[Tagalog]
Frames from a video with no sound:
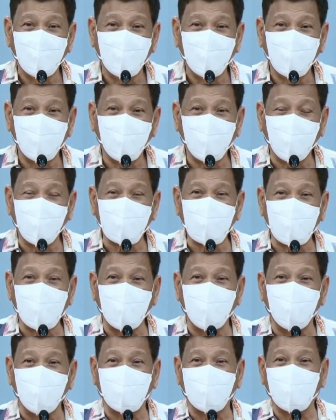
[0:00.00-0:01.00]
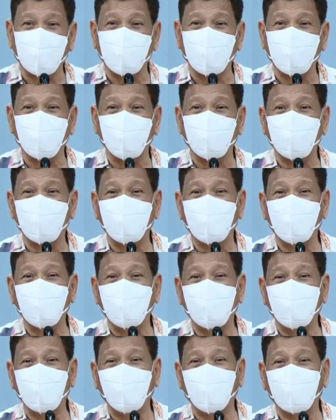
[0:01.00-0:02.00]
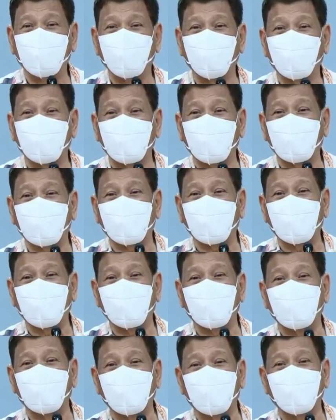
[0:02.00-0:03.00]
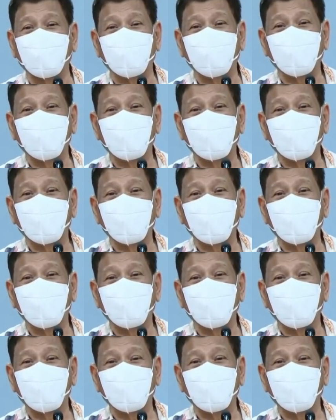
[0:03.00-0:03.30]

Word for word: Napapasalamat ano tayo. Uh, I'd like to thank uh,